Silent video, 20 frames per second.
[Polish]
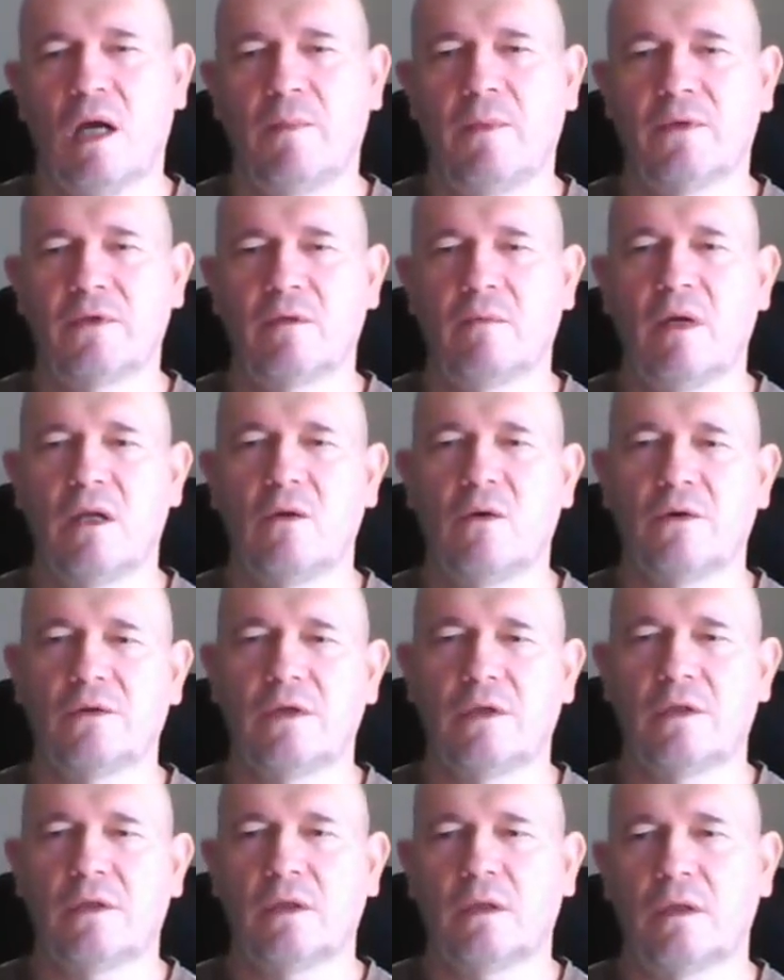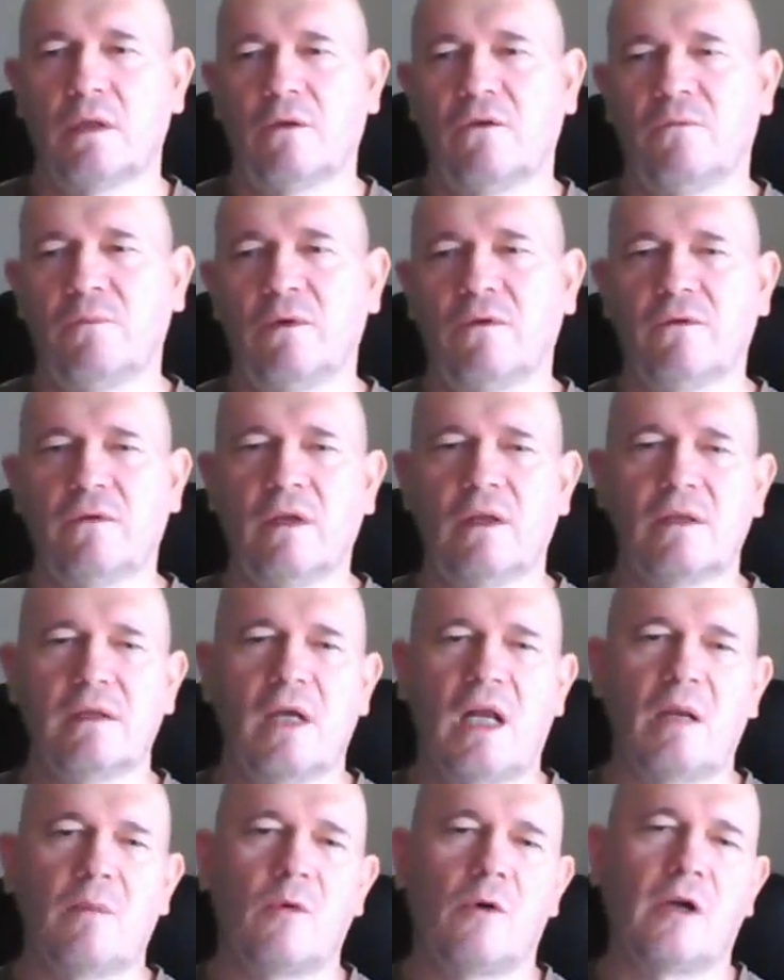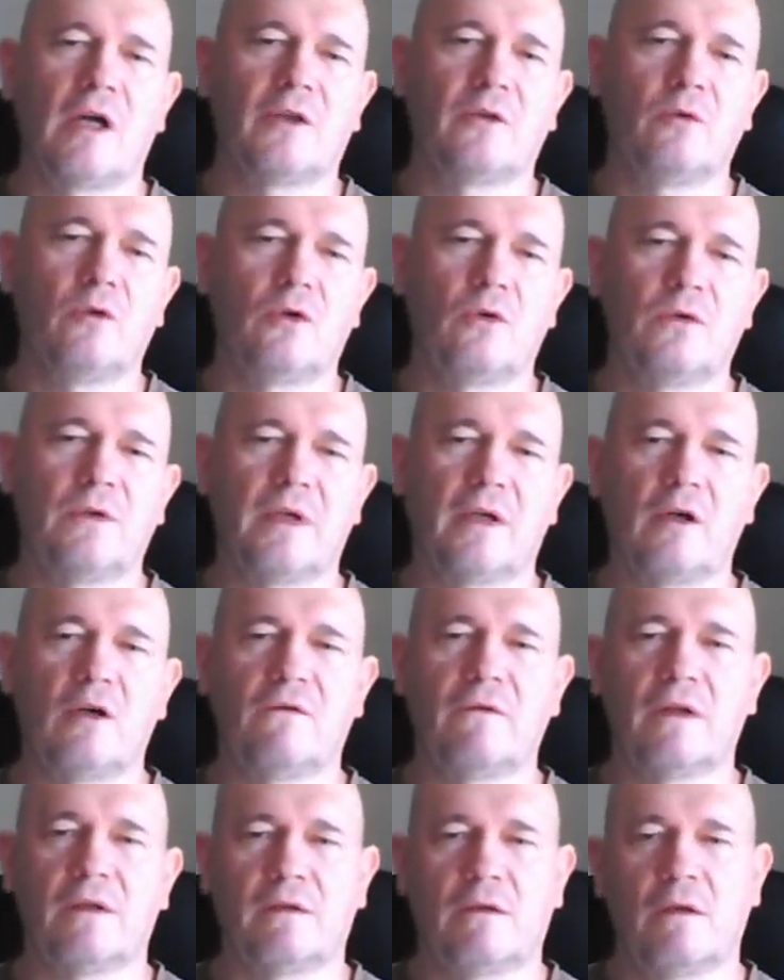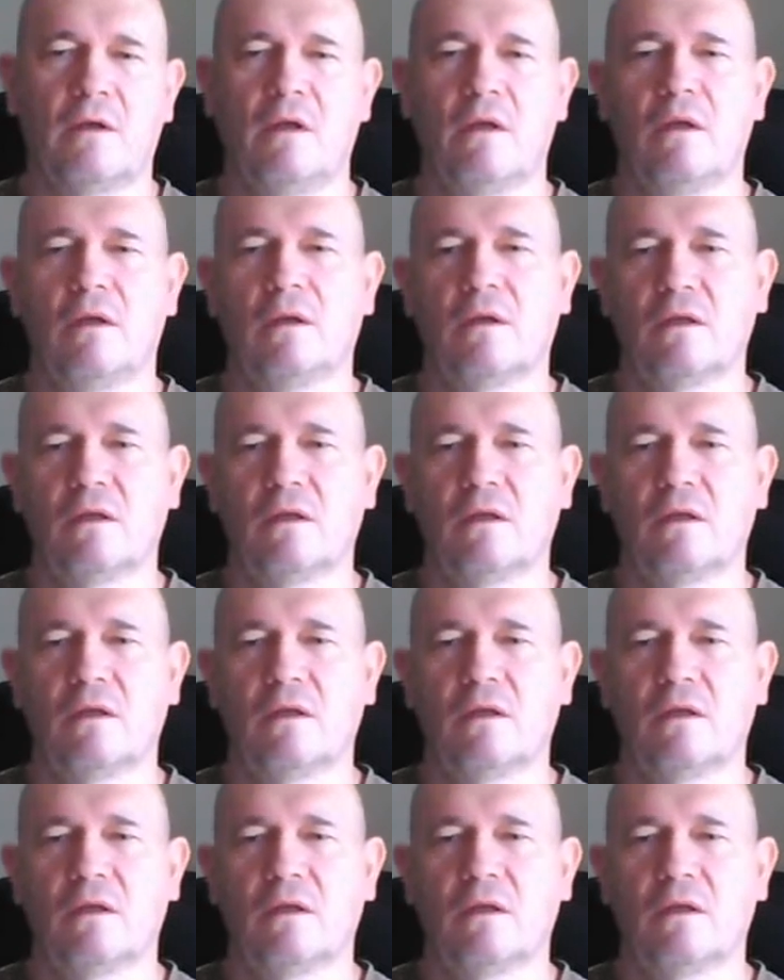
No po co mają gdzieś się w piwnicy albo katuchu dekować,